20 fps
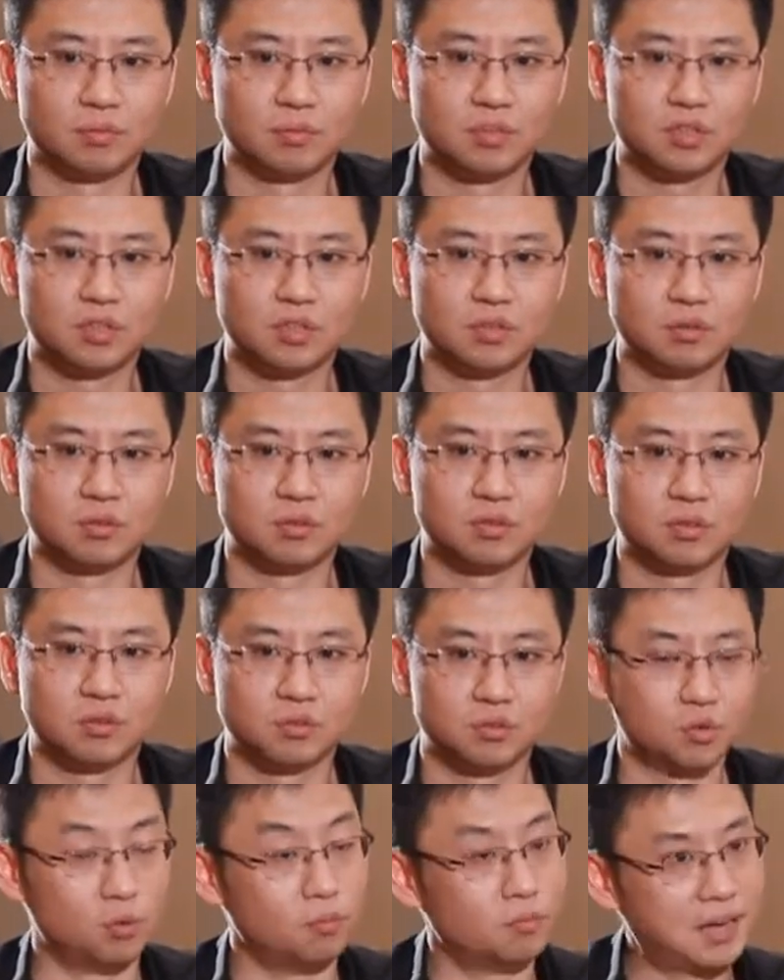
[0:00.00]
这种这种
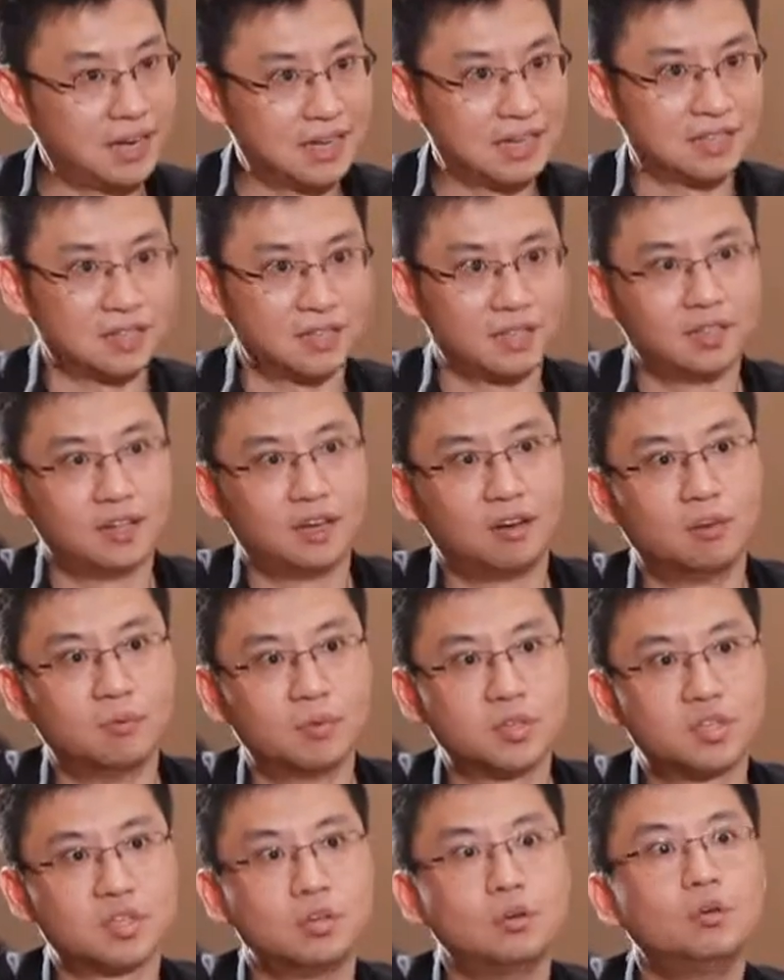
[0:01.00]
崇拜者一样，我们
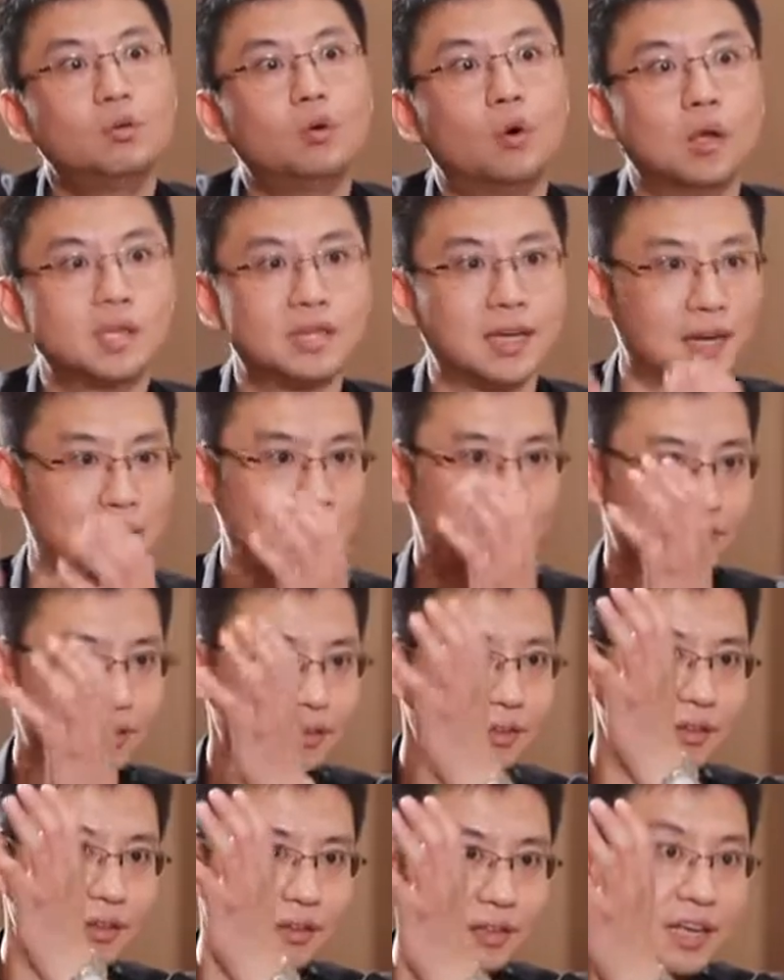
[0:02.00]
生活在
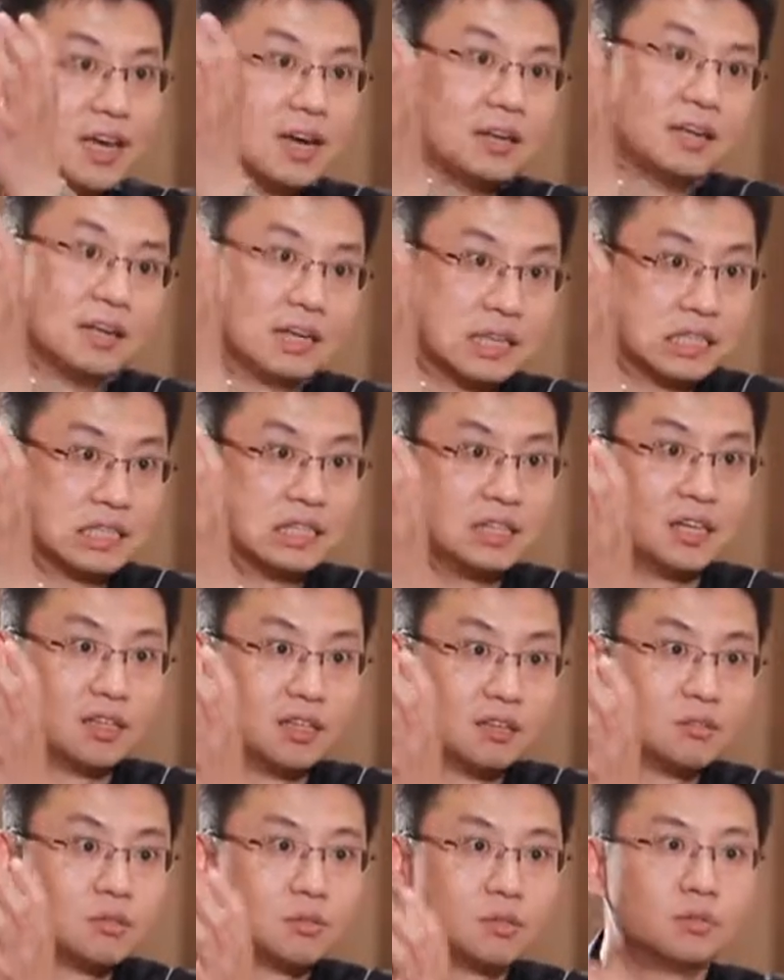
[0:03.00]
那样的一个世界
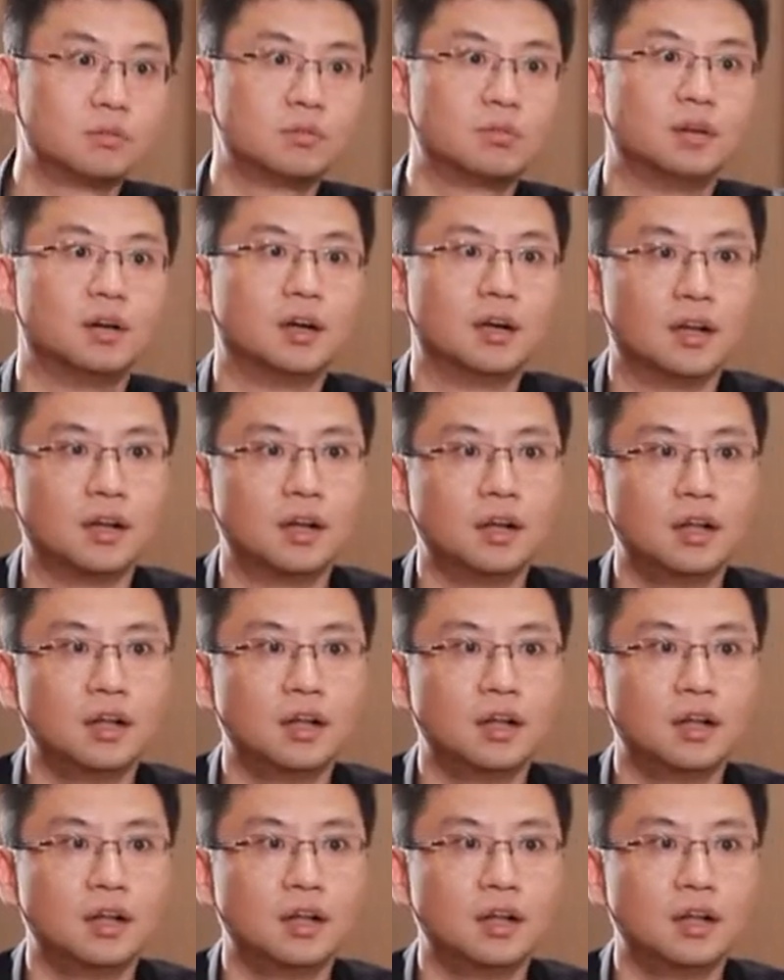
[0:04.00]
当中啊，